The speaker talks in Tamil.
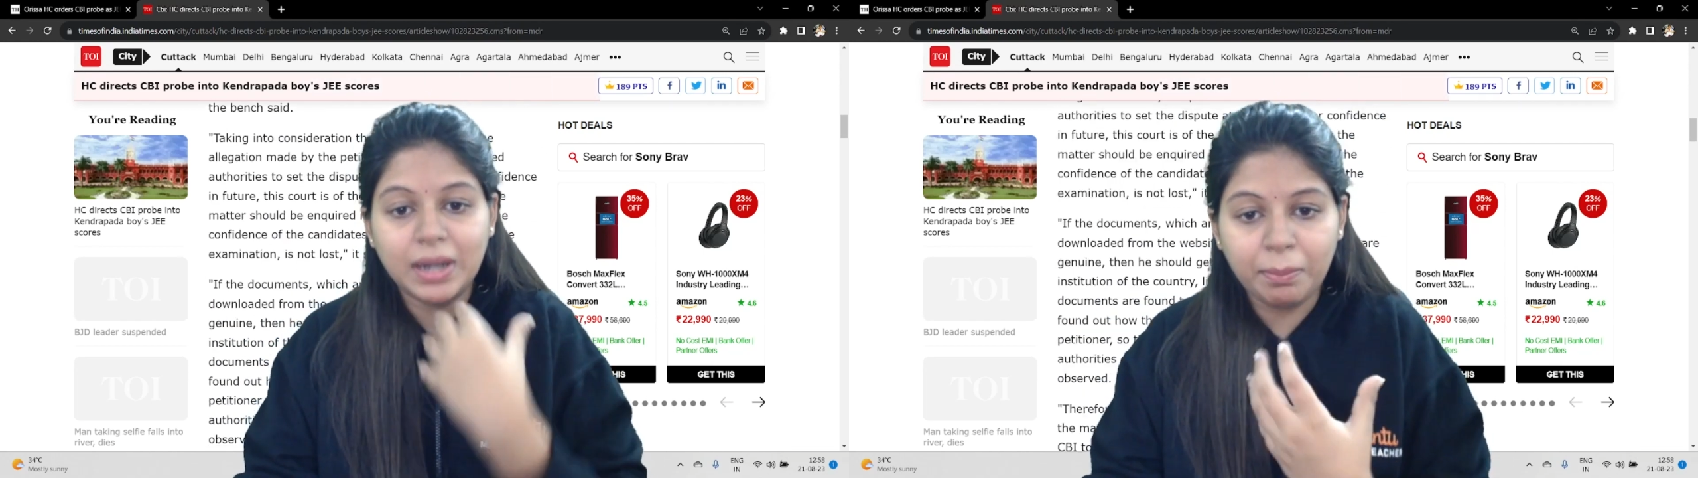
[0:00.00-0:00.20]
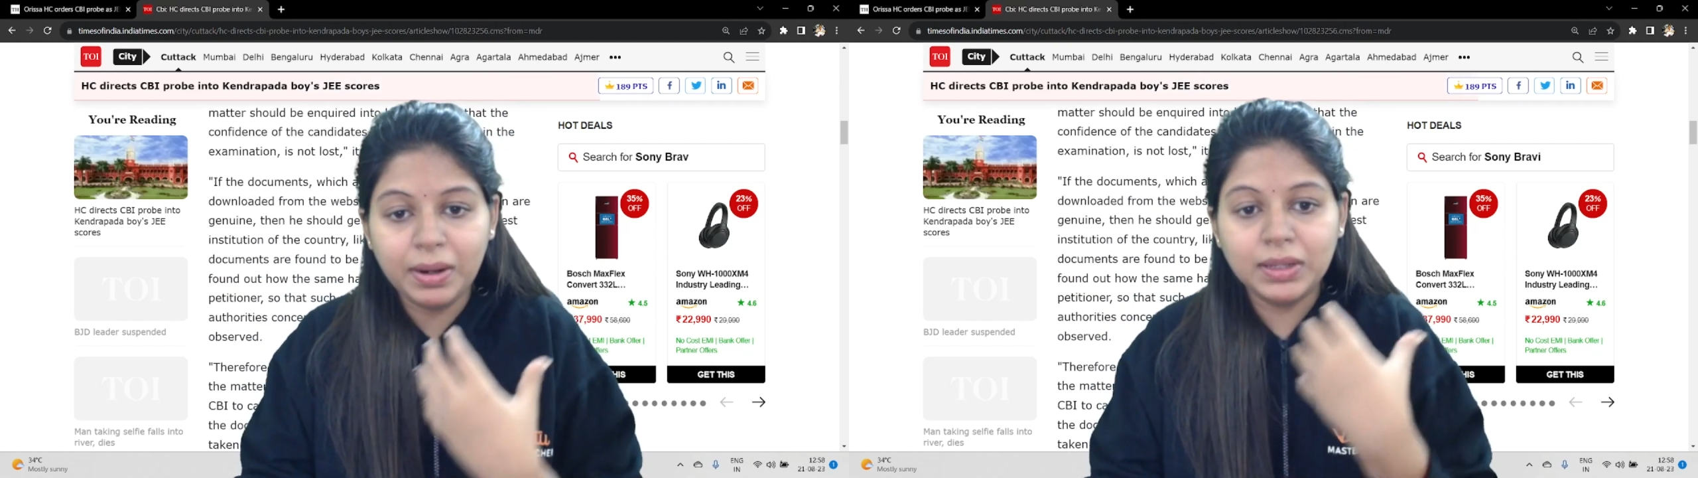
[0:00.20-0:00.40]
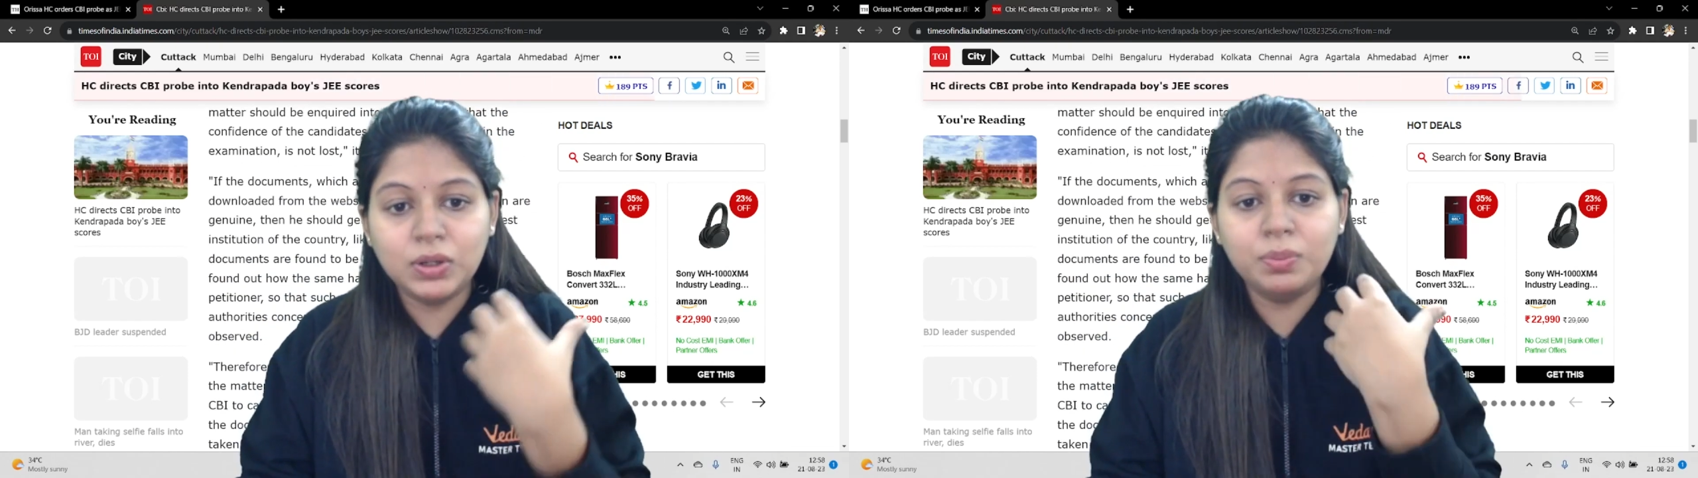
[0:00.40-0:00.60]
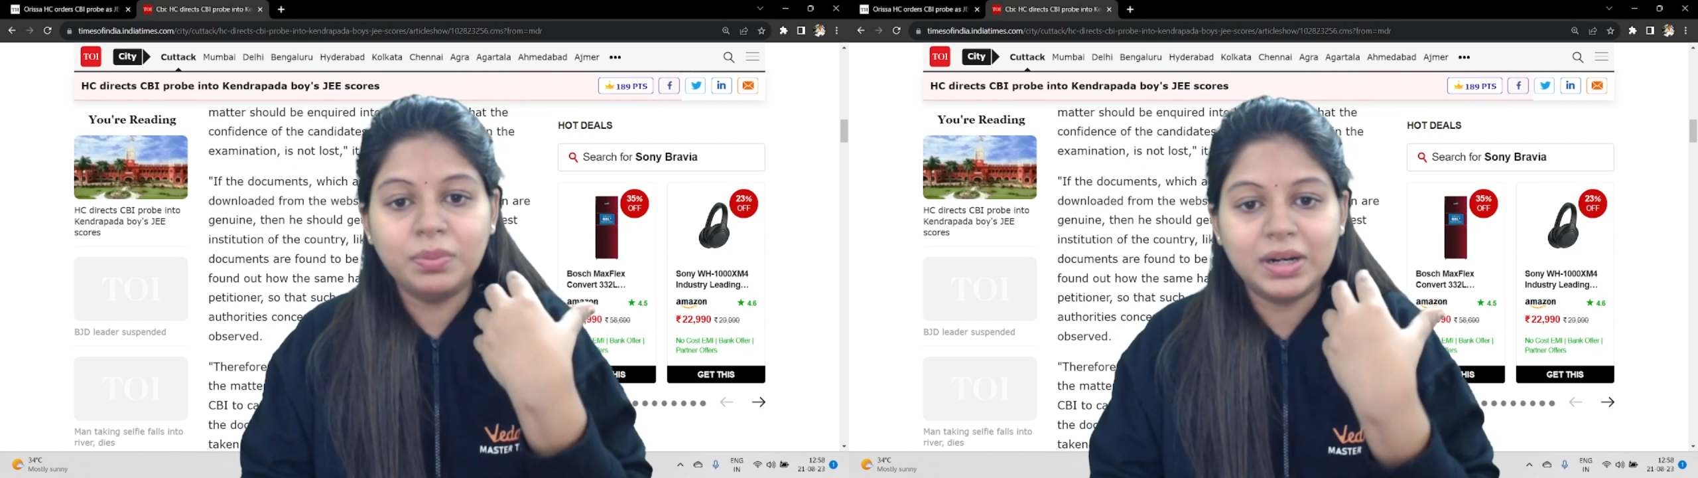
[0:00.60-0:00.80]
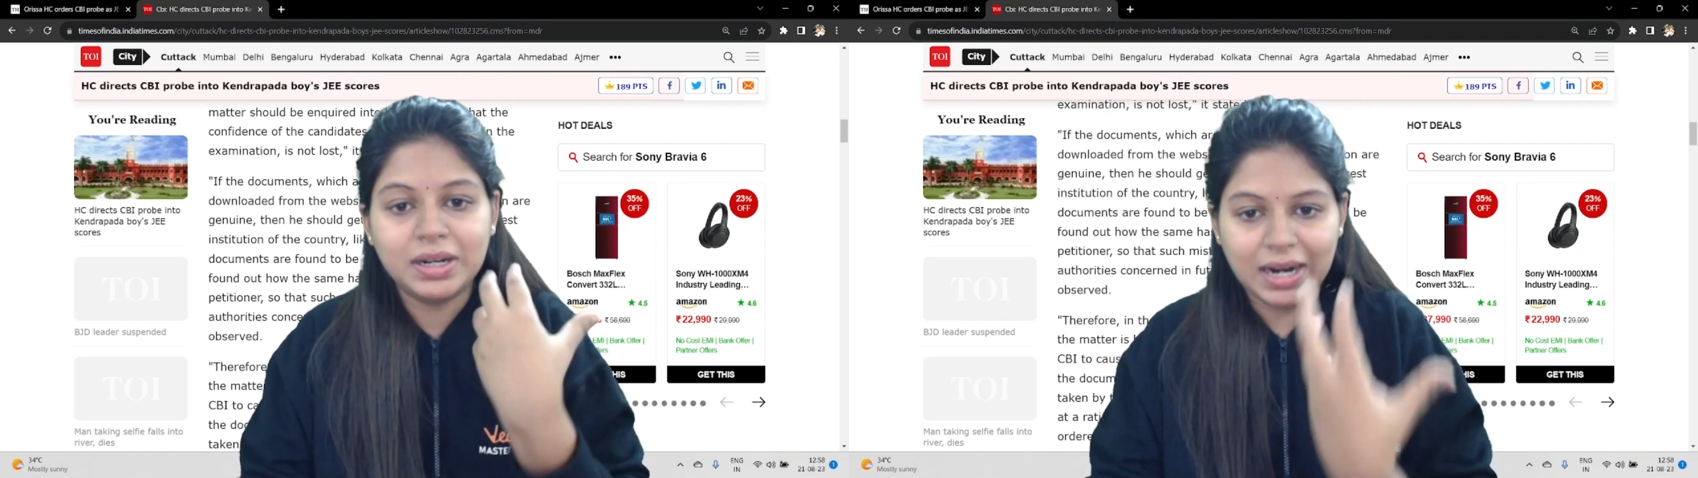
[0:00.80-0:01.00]
நம்மளுக்கும்
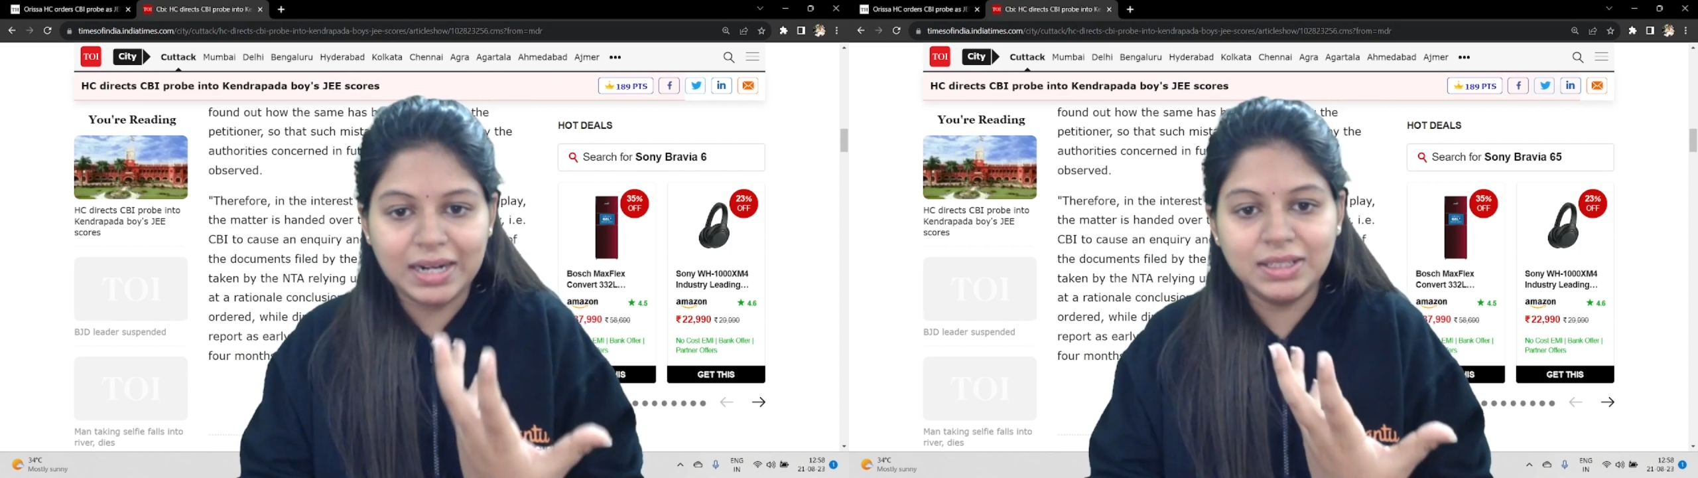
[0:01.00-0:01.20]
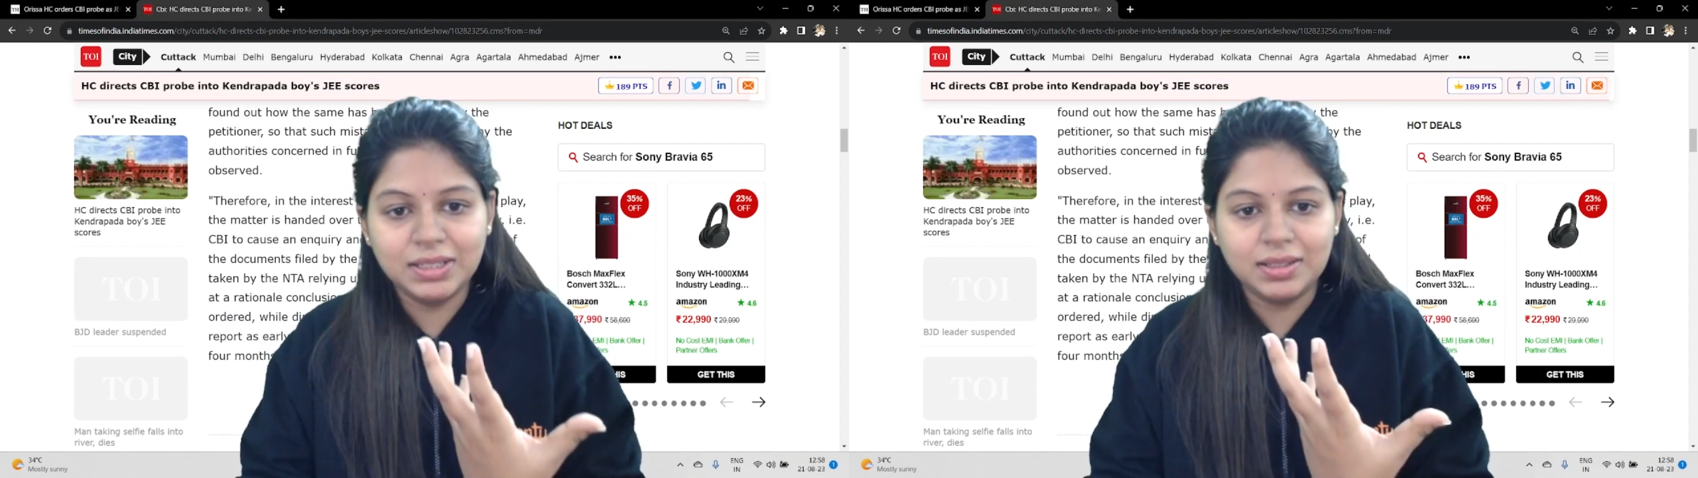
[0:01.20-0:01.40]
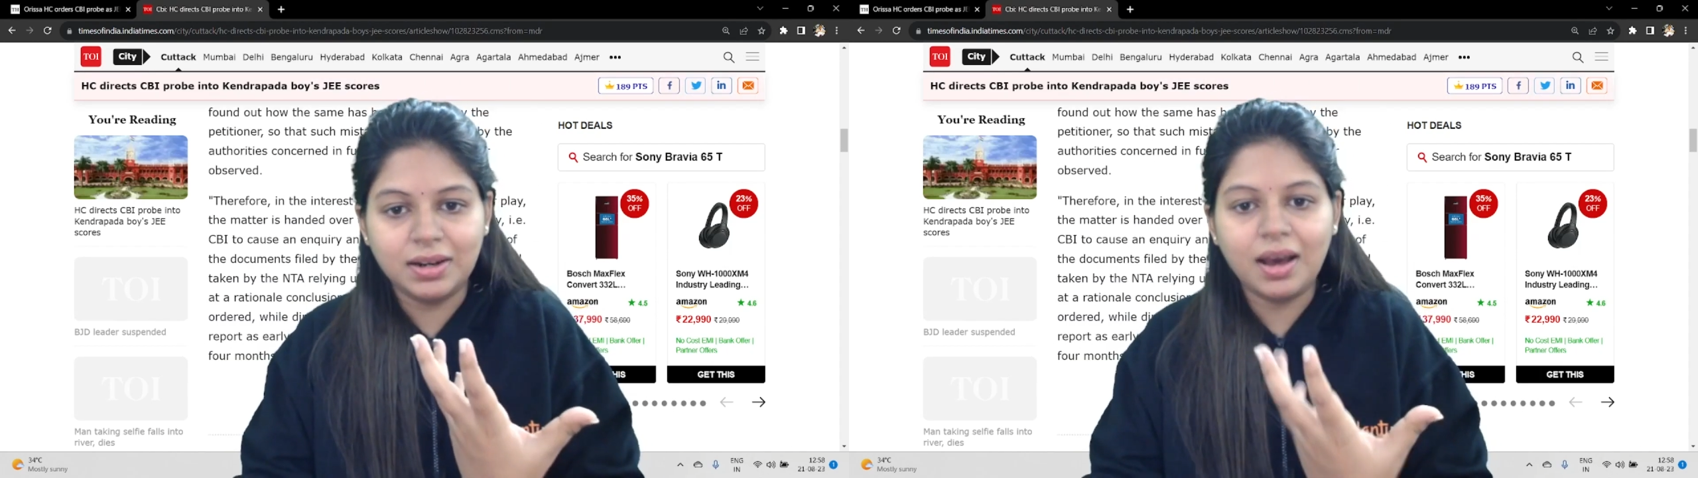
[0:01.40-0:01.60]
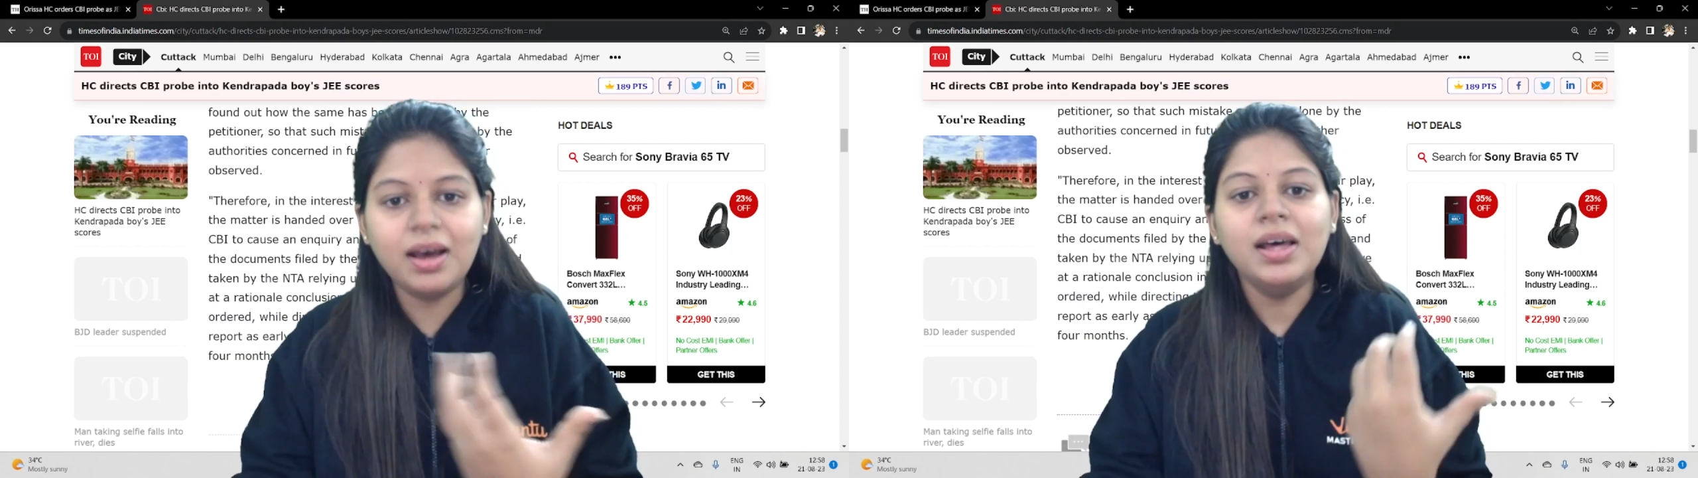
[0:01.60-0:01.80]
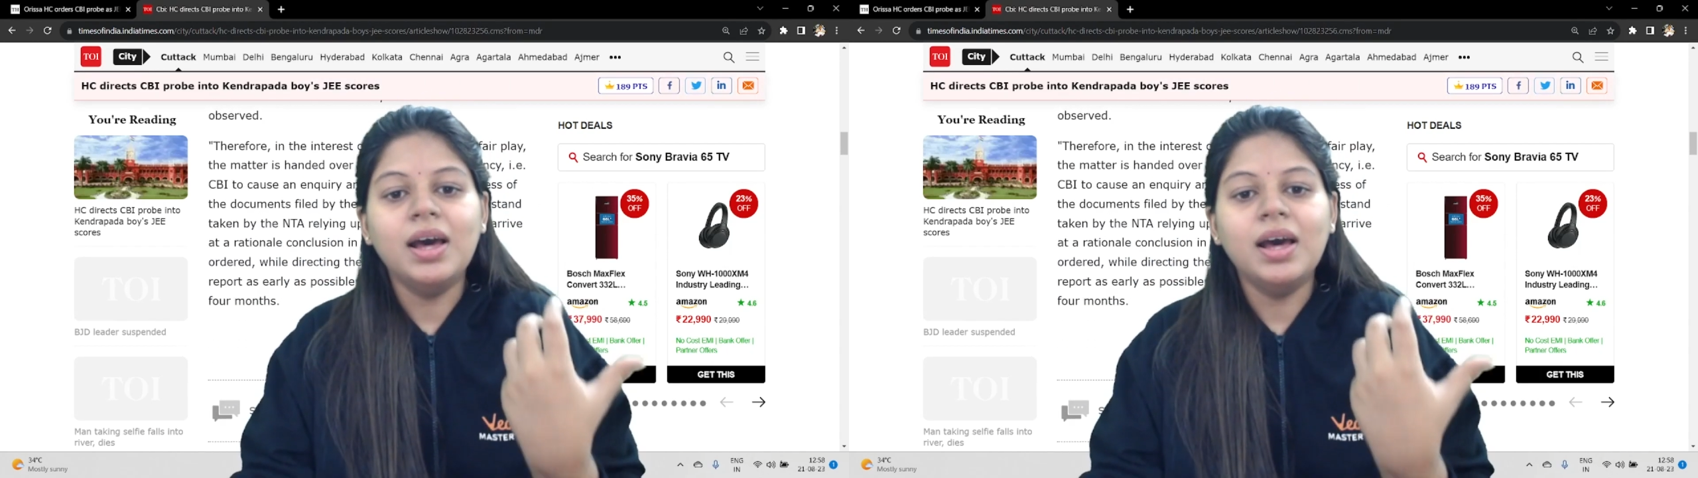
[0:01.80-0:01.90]
நடந்ததுன்னா